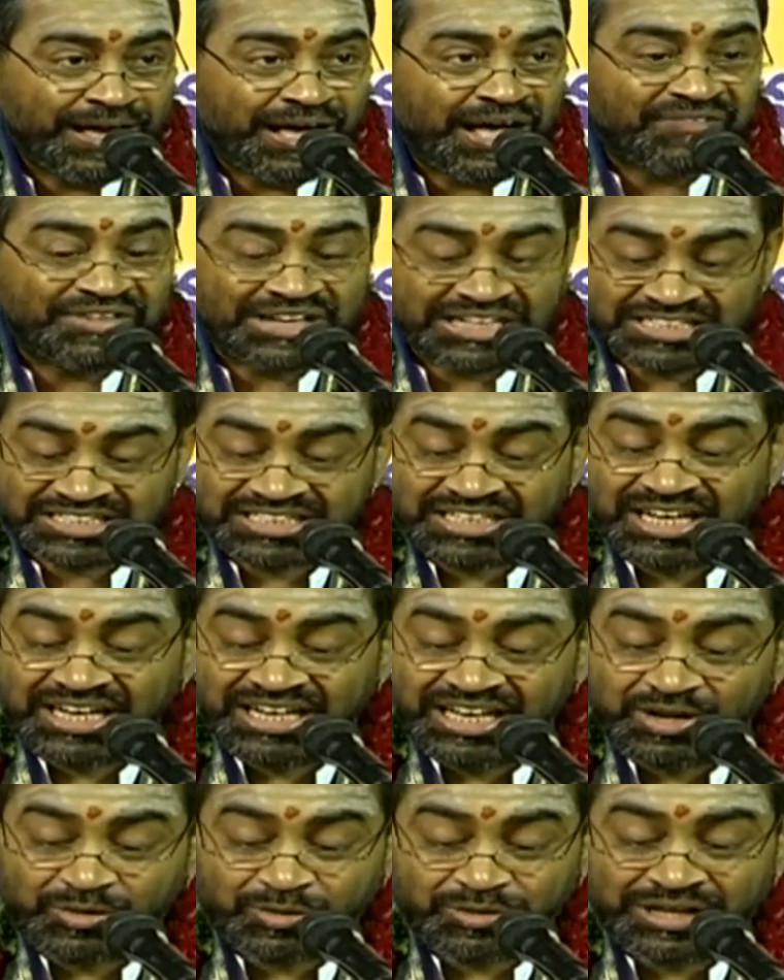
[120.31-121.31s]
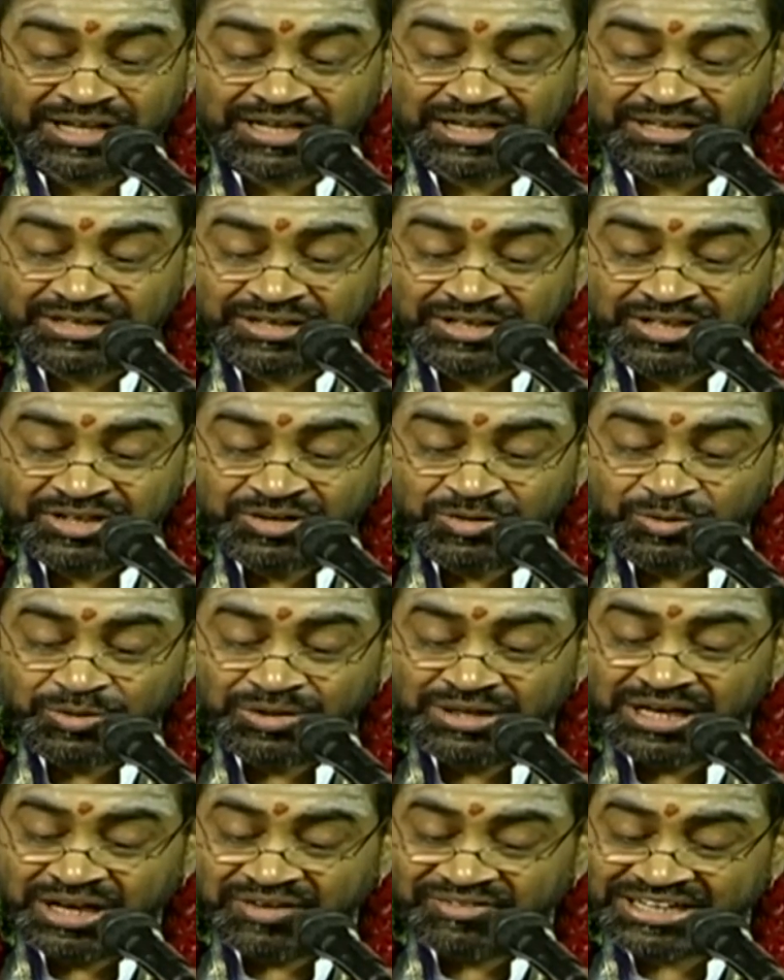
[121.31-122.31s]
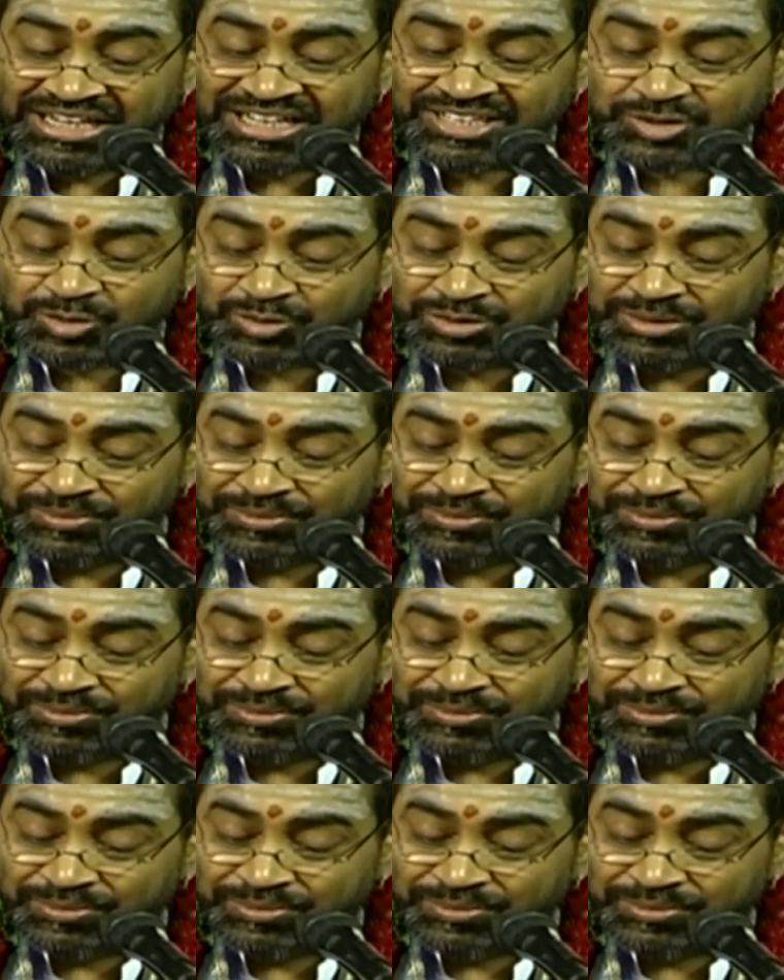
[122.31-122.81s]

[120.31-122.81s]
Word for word: ఆ అవలక్షణాలు లేకుండా ఉండే అవకాశం